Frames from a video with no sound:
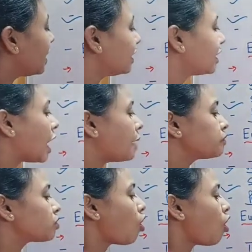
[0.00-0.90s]
हैं
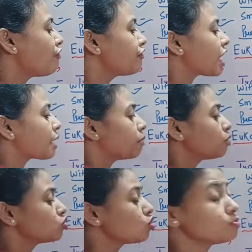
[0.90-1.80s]
टाइप्स ऑफ
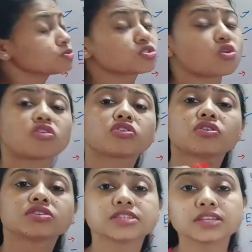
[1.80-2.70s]
राइबोसोम्स कौन
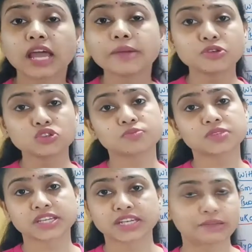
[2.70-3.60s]
कौन से
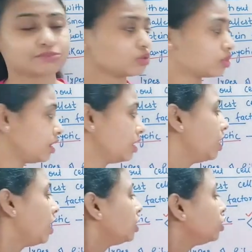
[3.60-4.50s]
राइबोसोम्स के टाइप्स होते हैं
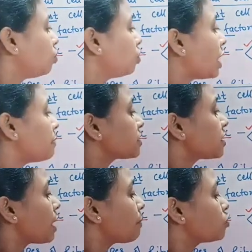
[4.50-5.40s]
टू टाइप्स
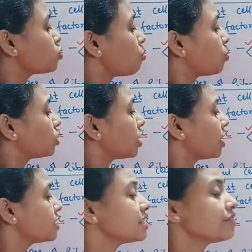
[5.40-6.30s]
के राइबोसोम होते
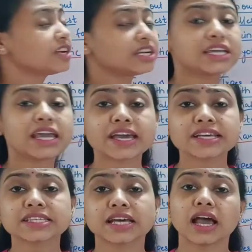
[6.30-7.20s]
हैं सेवेंटी
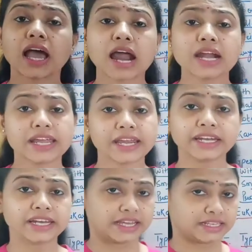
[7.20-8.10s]
एस एंड
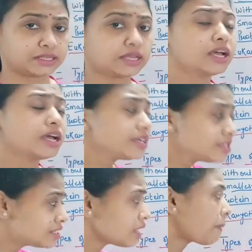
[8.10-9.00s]
एटी एस
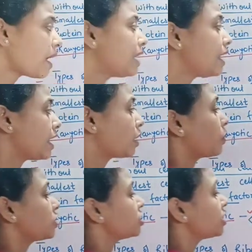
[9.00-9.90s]
इससे पहले एक
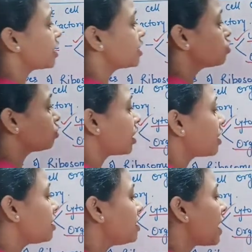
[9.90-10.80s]
क्वेश्चन अराइज होता है
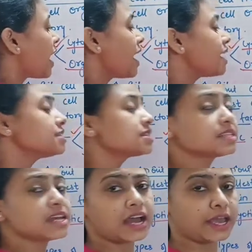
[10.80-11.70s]
कि ये एस
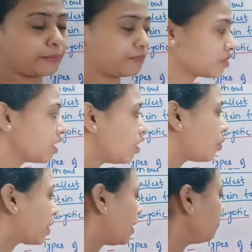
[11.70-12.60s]
क्या है
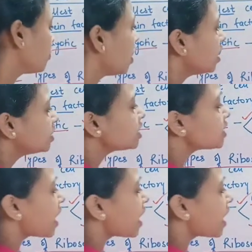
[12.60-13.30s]
ओके दिस